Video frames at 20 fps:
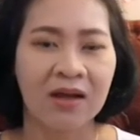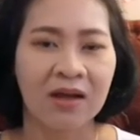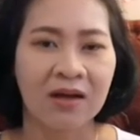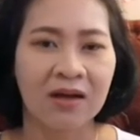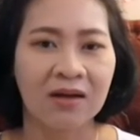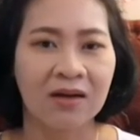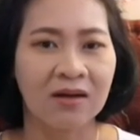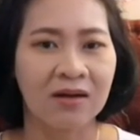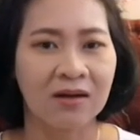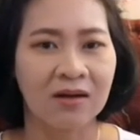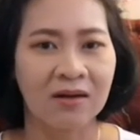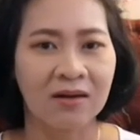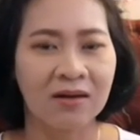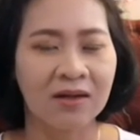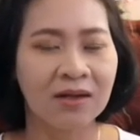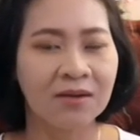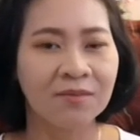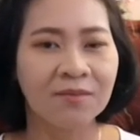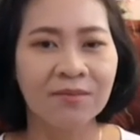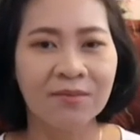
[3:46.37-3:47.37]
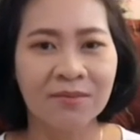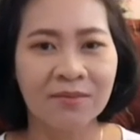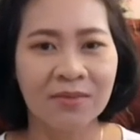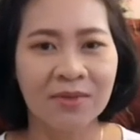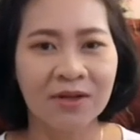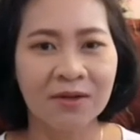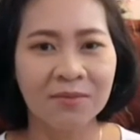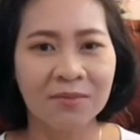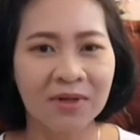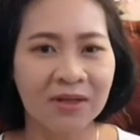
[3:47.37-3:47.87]
เเริ่ม
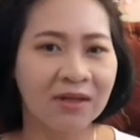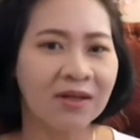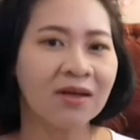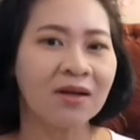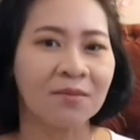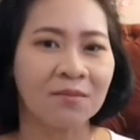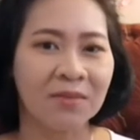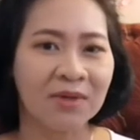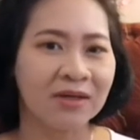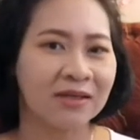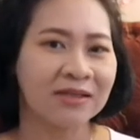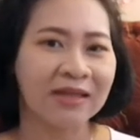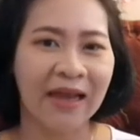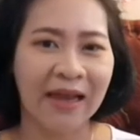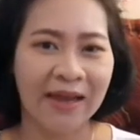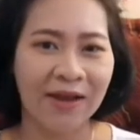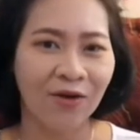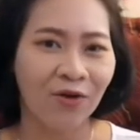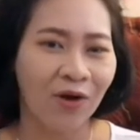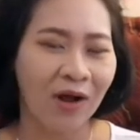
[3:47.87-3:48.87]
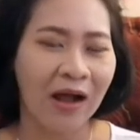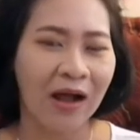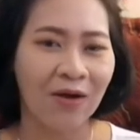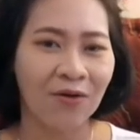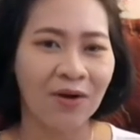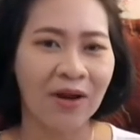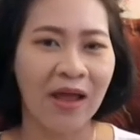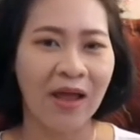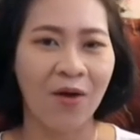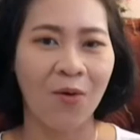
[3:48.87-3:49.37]
เริ่มเลิกเบิกชัยของเขา
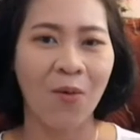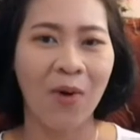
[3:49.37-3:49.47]
แหละ